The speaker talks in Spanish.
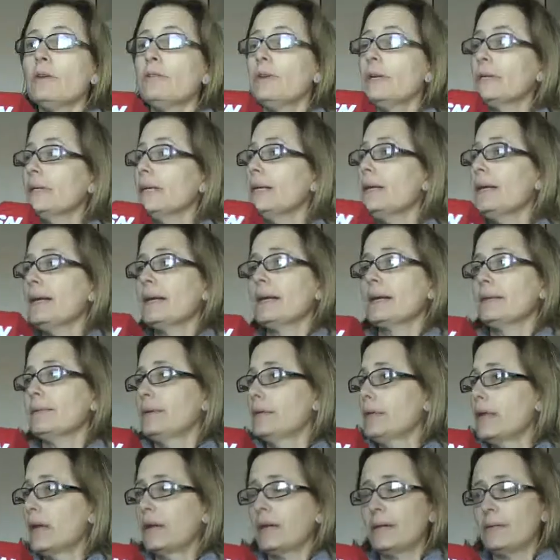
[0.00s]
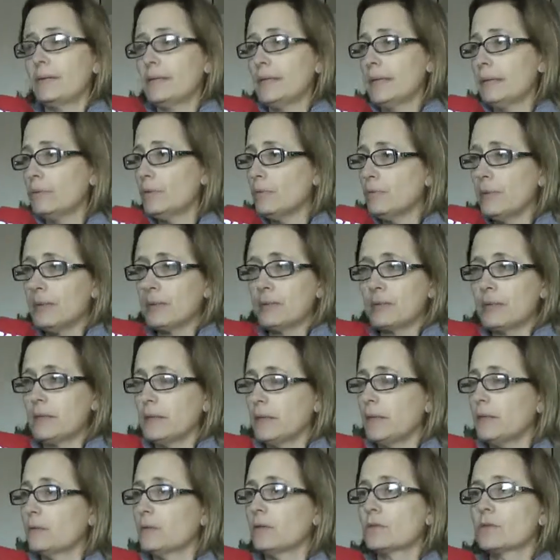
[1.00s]
oferta es la que, la que veníamos
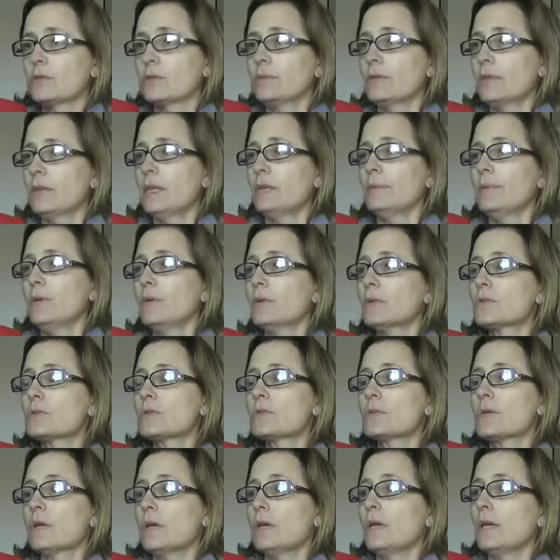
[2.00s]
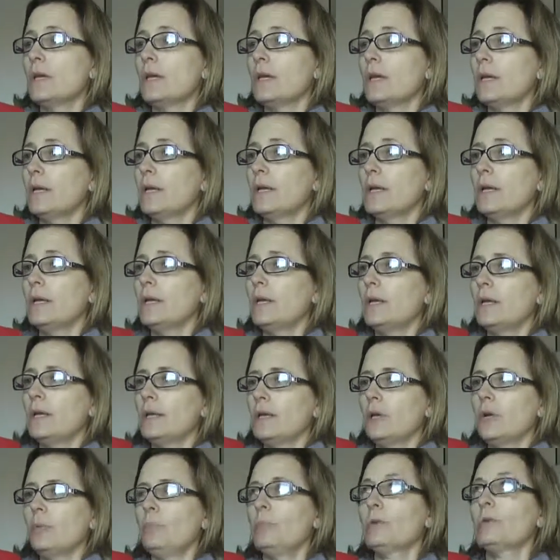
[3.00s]
manteniendo. Sostenemos eh,
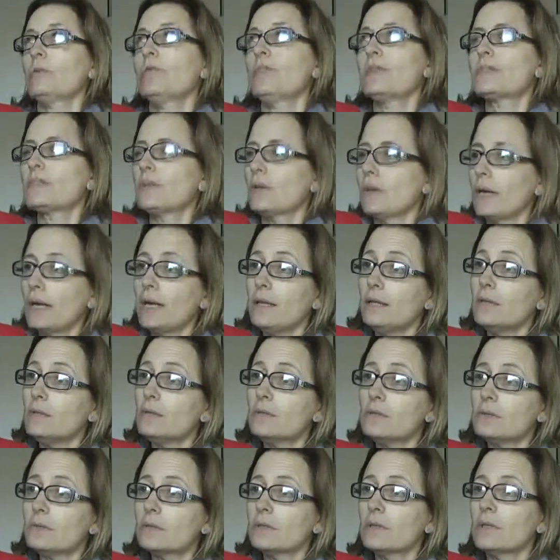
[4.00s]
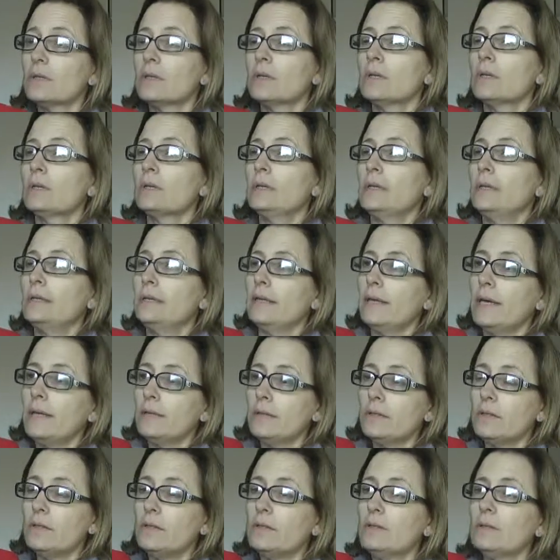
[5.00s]
los profesorados de
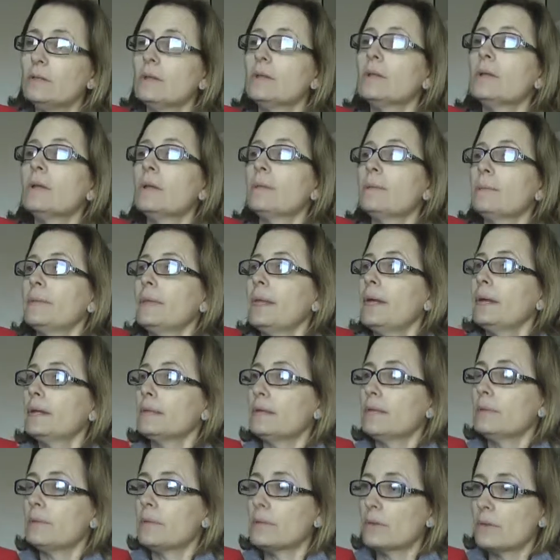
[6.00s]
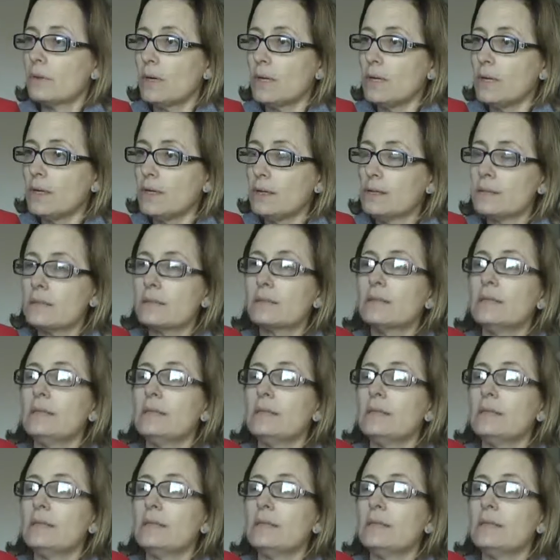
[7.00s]
teatro, de artes visuales